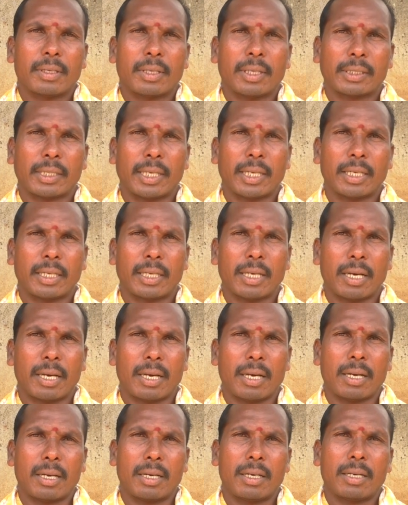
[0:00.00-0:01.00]
రసాయనిక
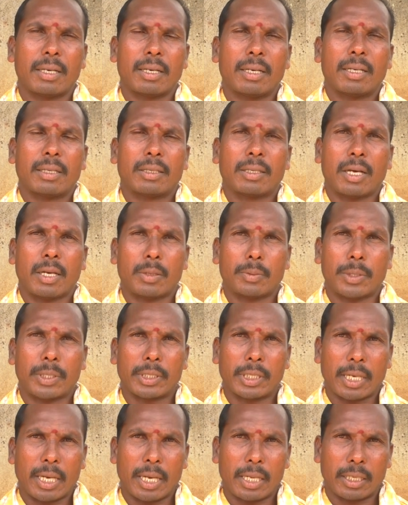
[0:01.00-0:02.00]
నార్మల్
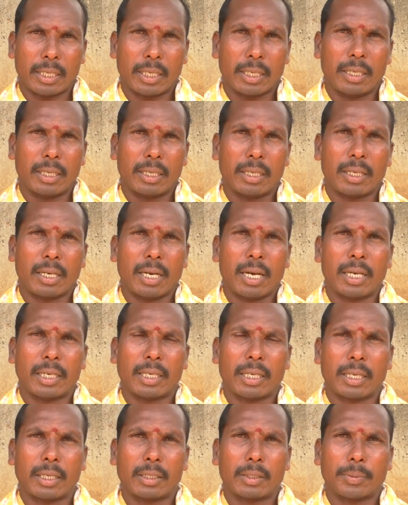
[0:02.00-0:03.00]
తయారీకి
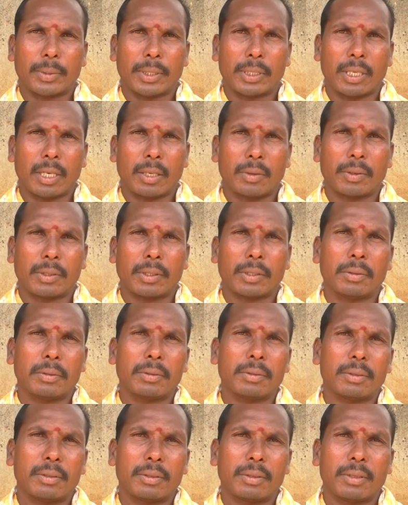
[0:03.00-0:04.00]
అయిన ఖర్చు పద్నాలుగు వందలు
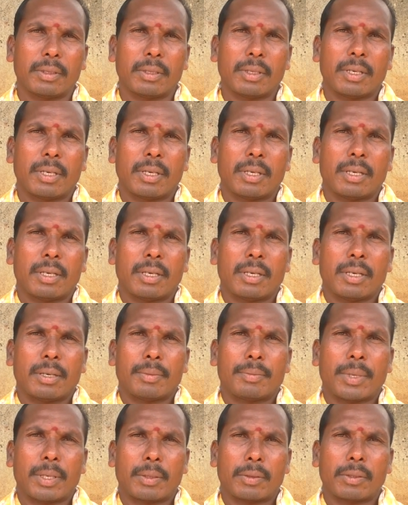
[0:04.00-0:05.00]

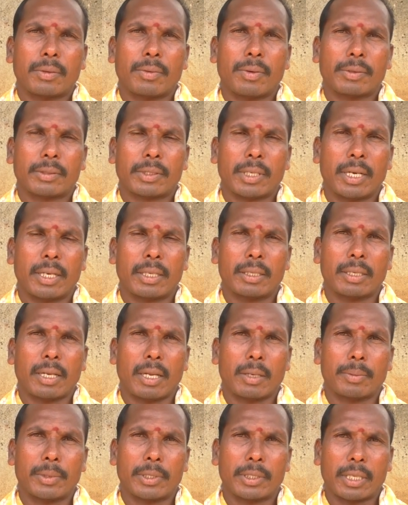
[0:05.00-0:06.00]
ప్రకృతి వ్యవసాయాన్ని
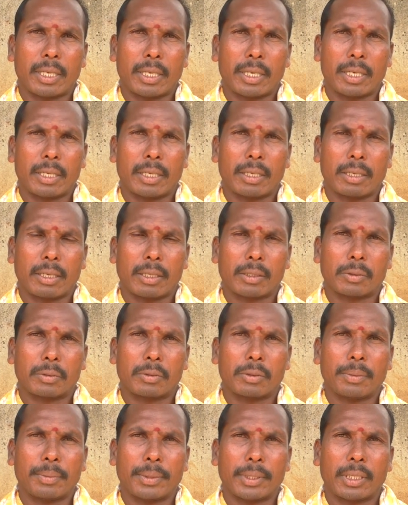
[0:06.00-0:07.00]
నార్మల్ తయారైన ఖర్చు
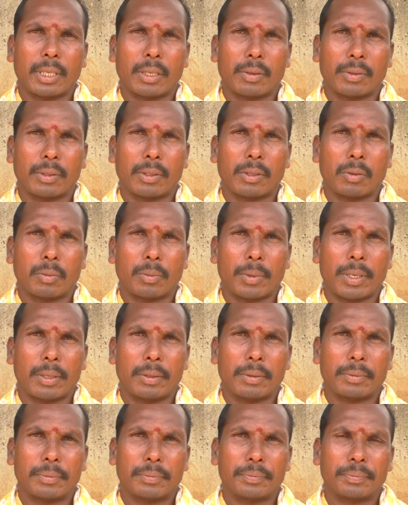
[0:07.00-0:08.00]
కూడా పద్నాలుగు వందల రూపాయలు